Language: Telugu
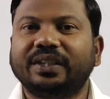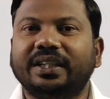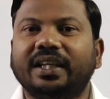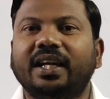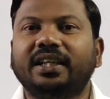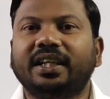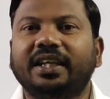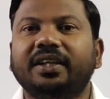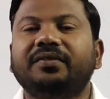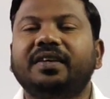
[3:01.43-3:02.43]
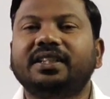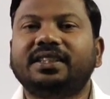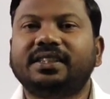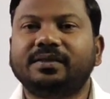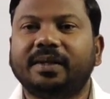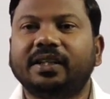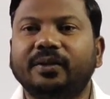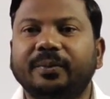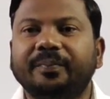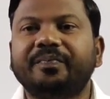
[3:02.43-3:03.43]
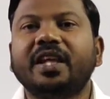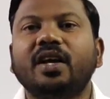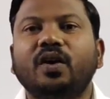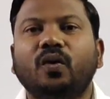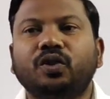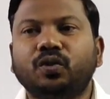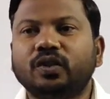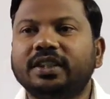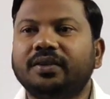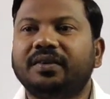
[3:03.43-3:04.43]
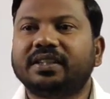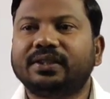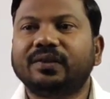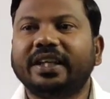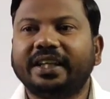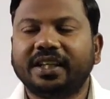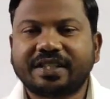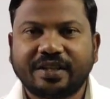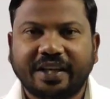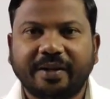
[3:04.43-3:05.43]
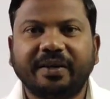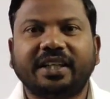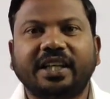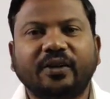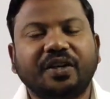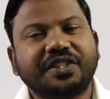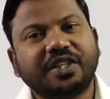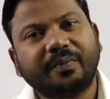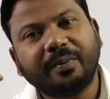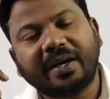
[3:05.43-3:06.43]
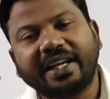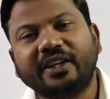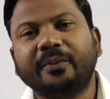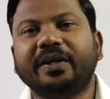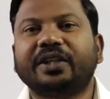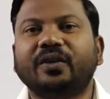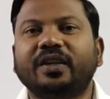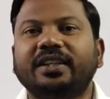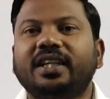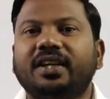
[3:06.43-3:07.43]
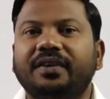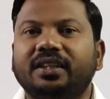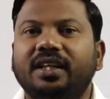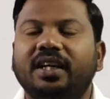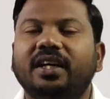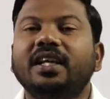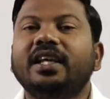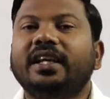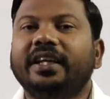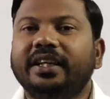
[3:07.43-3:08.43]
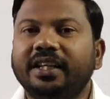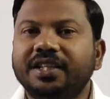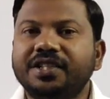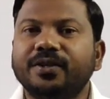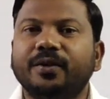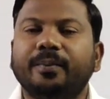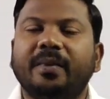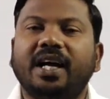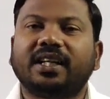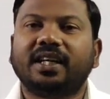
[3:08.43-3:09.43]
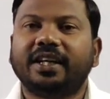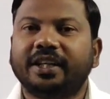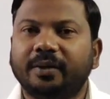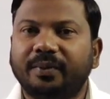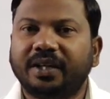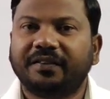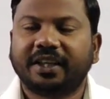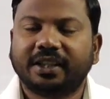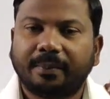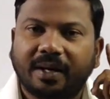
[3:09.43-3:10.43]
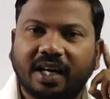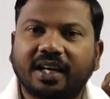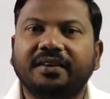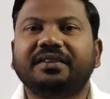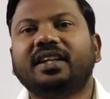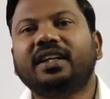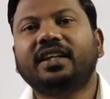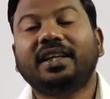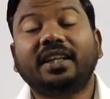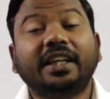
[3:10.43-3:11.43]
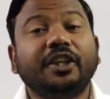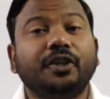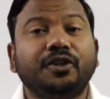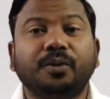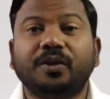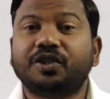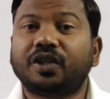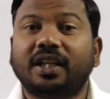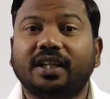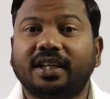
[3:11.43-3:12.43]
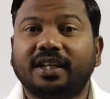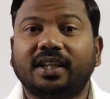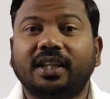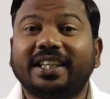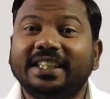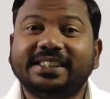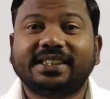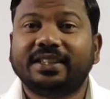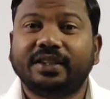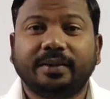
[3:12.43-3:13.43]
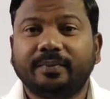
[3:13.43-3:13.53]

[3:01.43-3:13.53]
ఉంటుంది అంటే ఫస్ట్ ఫస్ట్ మనం చూసిన వస్తువులు ఇంగ్లీష్లో ఏమంటారు అని చెప్పి మా ఇంట్లో పెట్టుకోండి తర్వాత ఇంగ్లీషు మాట్లాడేటప్పుడు ఎవరైనా బాగా వినండి లేదంటే యూట్యూబ్లో చాలా రకాల కిడ్స్